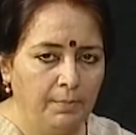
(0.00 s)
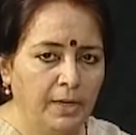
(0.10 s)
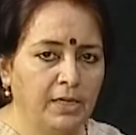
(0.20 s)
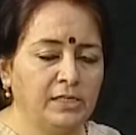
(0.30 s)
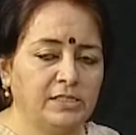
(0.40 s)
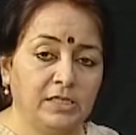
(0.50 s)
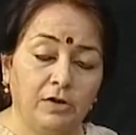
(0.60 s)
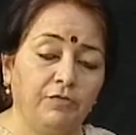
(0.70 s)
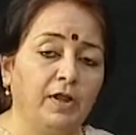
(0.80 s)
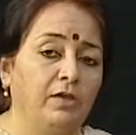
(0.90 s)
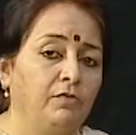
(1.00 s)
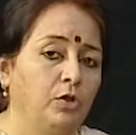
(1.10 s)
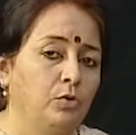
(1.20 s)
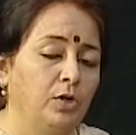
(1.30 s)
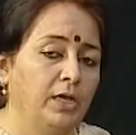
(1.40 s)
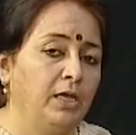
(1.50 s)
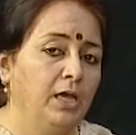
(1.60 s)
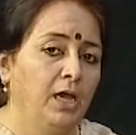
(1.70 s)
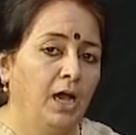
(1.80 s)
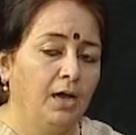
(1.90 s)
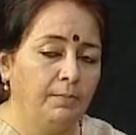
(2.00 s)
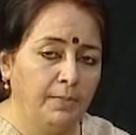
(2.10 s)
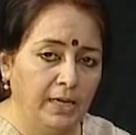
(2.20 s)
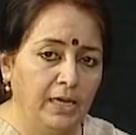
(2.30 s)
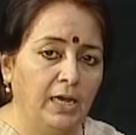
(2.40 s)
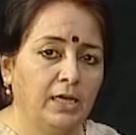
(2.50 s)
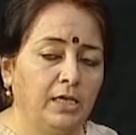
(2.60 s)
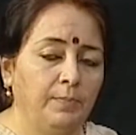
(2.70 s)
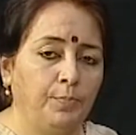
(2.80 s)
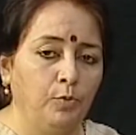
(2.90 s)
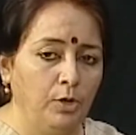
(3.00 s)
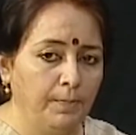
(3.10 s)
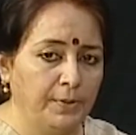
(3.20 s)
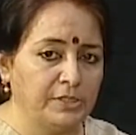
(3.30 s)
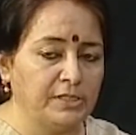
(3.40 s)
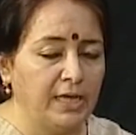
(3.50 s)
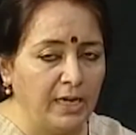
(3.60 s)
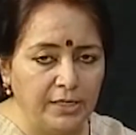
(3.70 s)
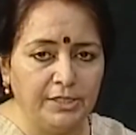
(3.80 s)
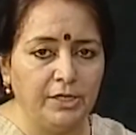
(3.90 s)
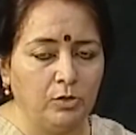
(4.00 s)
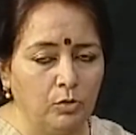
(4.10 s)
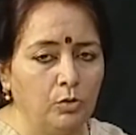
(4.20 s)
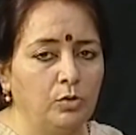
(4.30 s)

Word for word: मगर सिर्फ लाइवलीहुड नहीं हम महिला की पूरी पर्सनैलिटी को